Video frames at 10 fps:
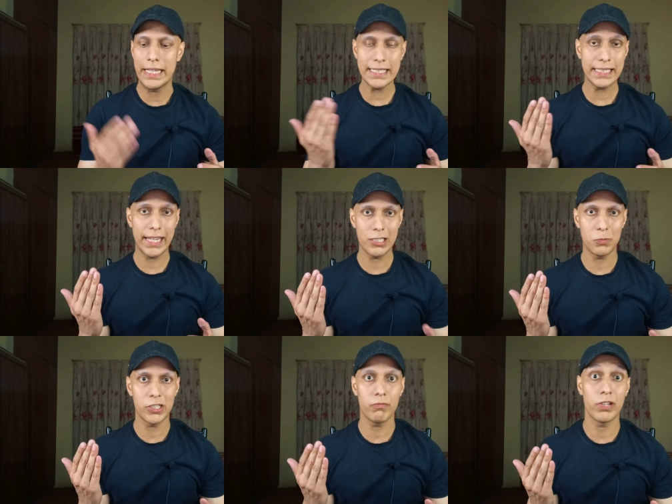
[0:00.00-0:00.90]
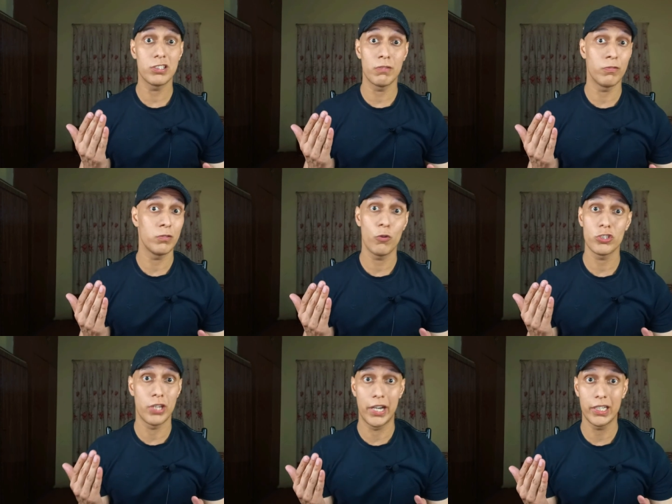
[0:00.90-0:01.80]
इस केस में जब वैन समवन
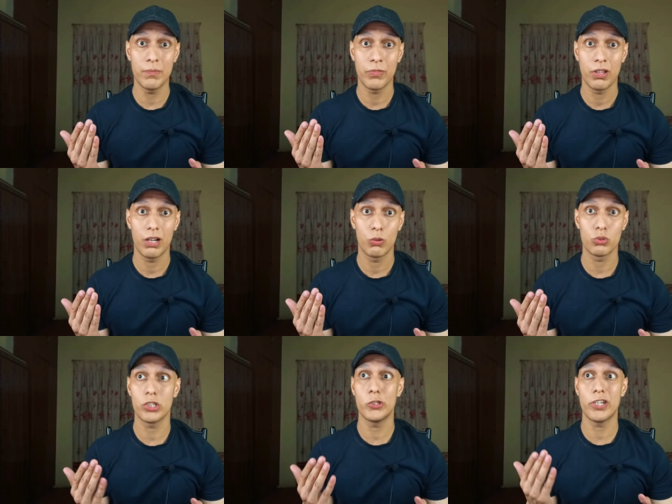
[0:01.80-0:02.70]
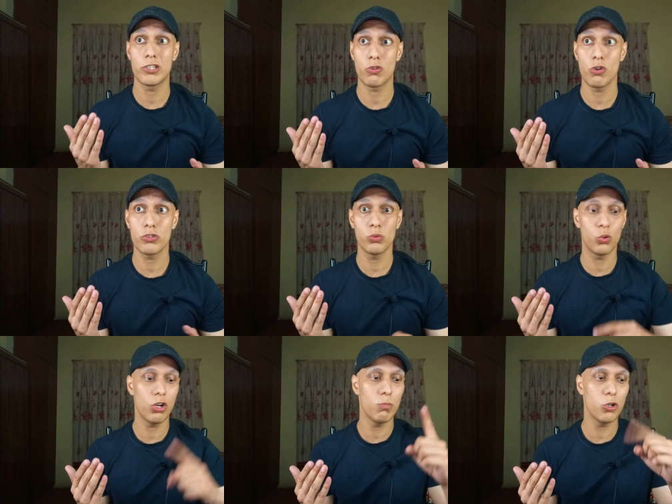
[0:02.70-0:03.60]
वॉज नैडी उसका जो टेस्ट्रोस्ट्रोन
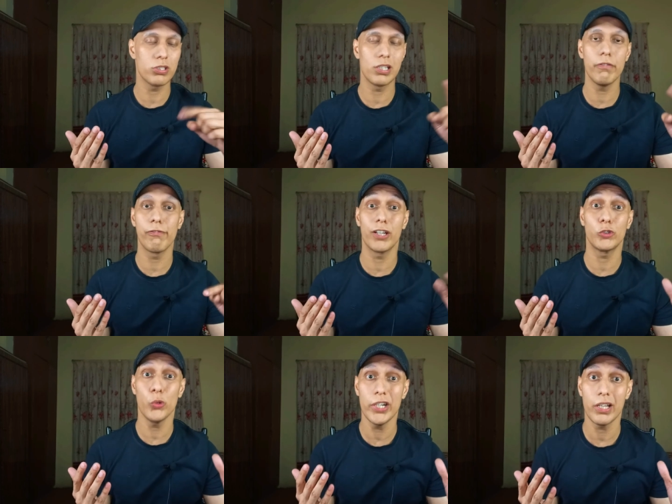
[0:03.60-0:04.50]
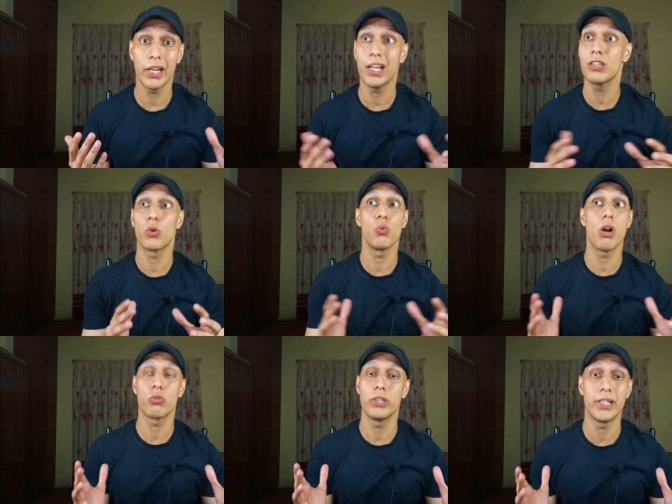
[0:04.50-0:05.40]
होगा बहुत ज़्यादा फ्लक्चुएट करेगा थ्रू
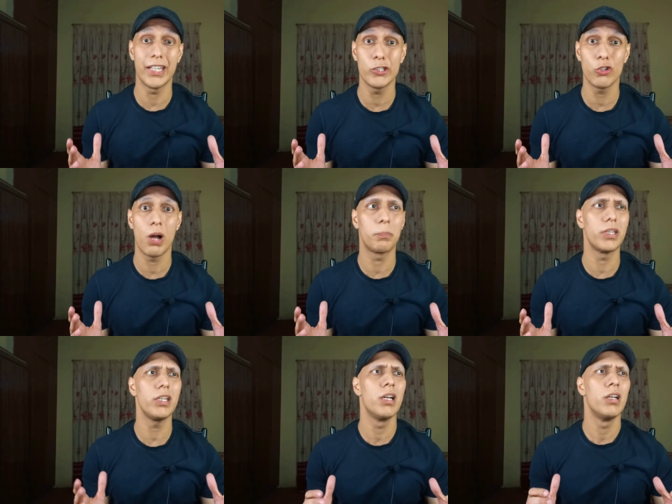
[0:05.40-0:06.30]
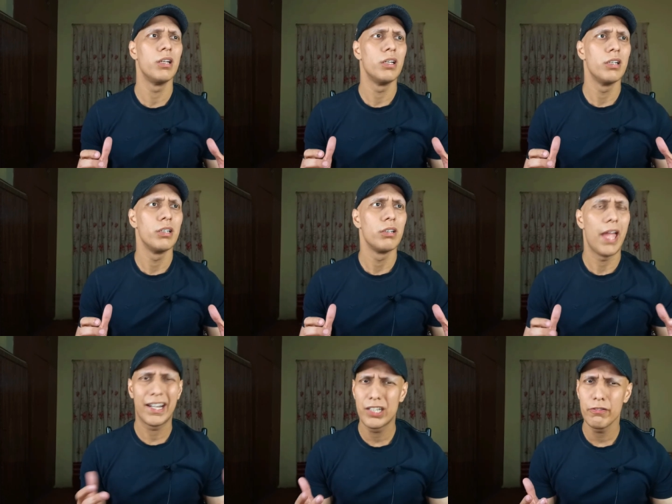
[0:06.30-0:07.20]
आउट द डे जो आपकी
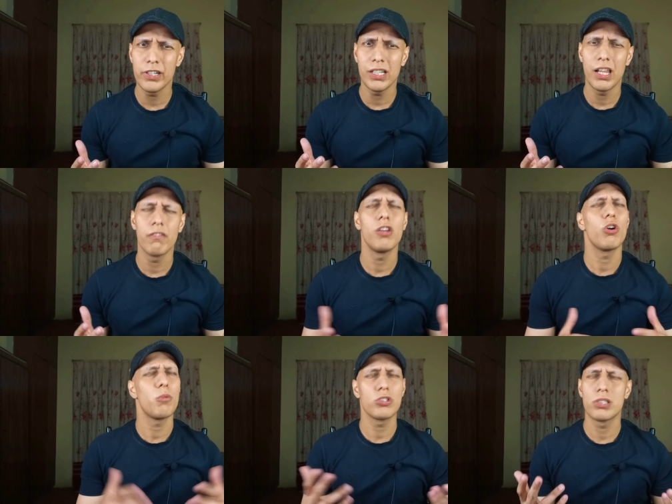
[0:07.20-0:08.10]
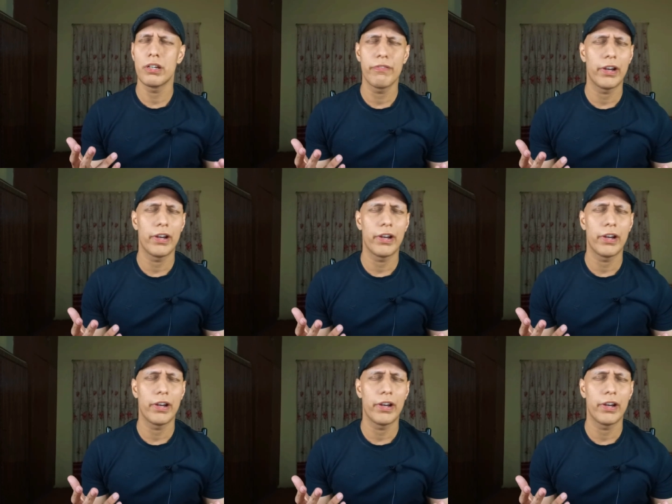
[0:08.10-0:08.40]
एक्टिविटी लेवल और बहुत सारे